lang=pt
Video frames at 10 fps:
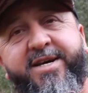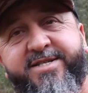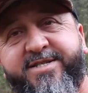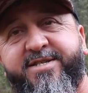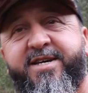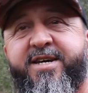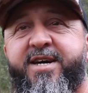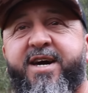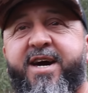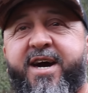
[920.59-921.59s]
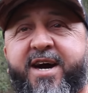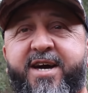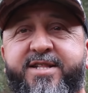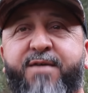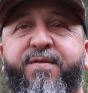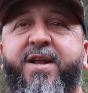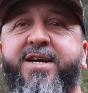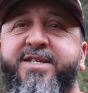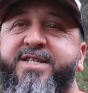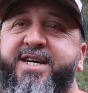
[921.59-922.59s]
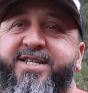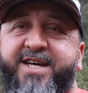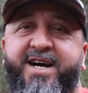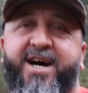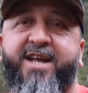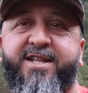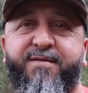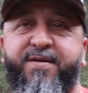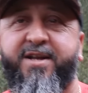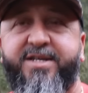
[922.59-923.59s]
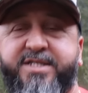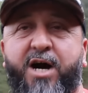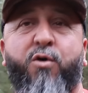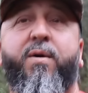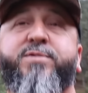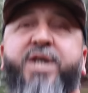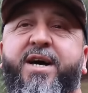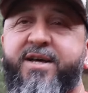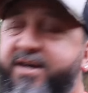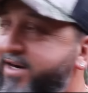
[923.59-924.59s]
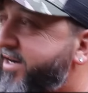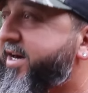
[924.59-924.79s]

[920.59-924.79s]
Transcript: mas é, tá feliz aí, né, cara? Tá, tá galgando o sonho já, dele, né?